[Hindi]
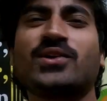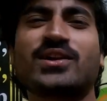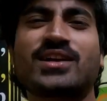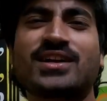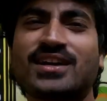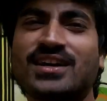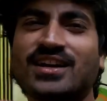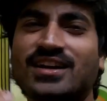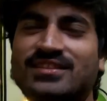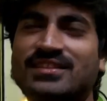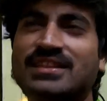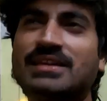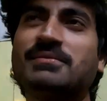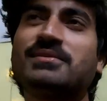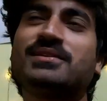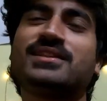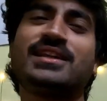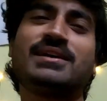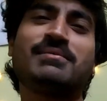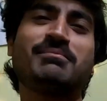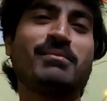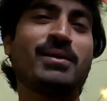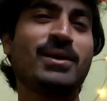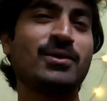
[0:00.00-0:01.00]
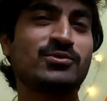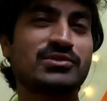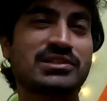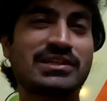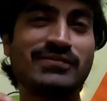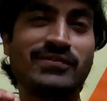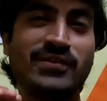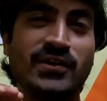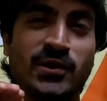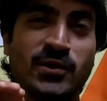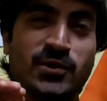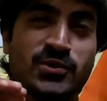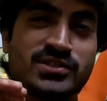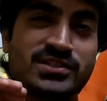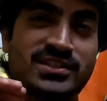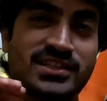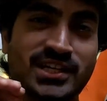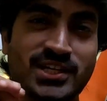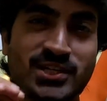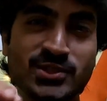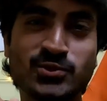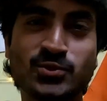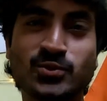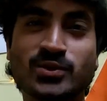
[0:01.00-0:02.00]
और करते भी थे मैं उसकी वीडियोस
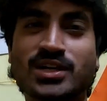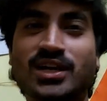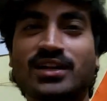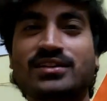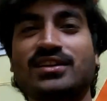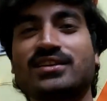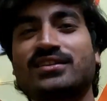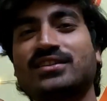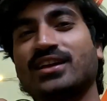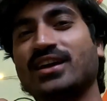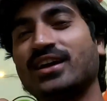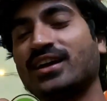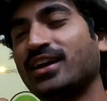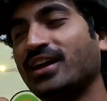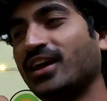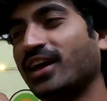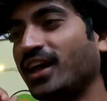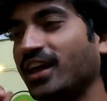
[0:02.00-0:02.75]
नहीं शूट करता था